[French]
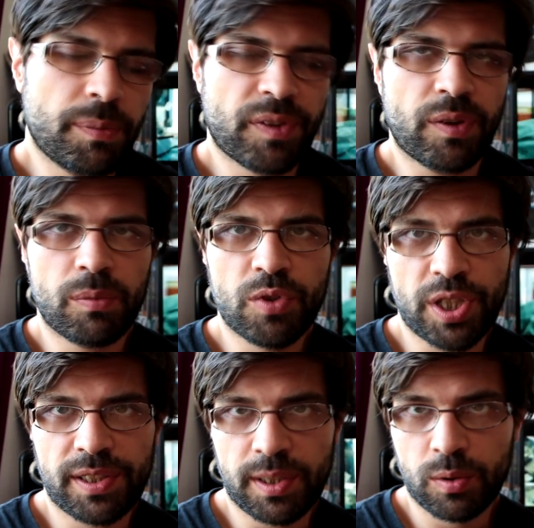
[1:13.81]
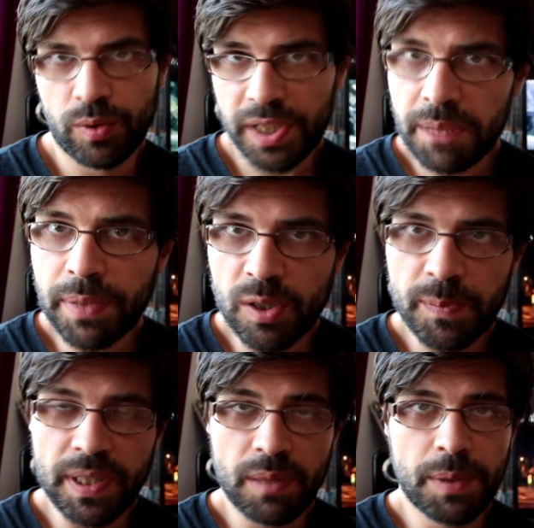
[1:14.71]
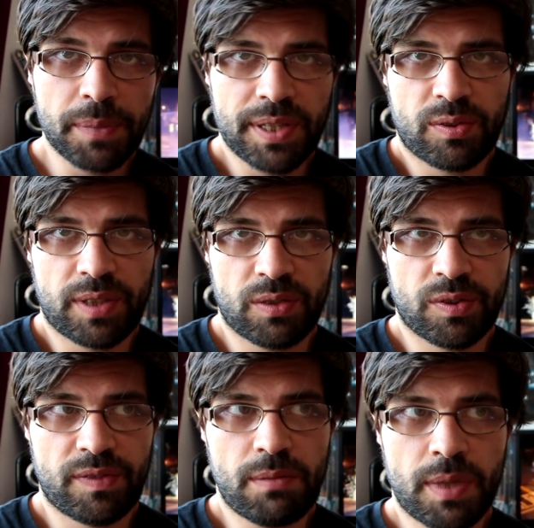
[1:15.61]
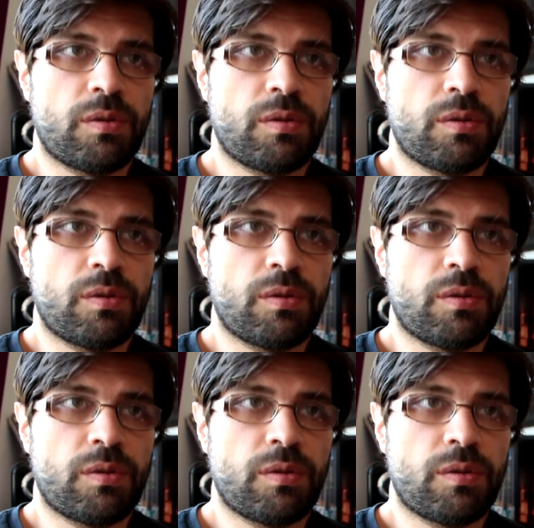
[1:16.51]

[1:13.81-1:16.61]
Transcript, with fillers: Personnellement, j'ai été conquis par le Spider-Man présenté dans ce film.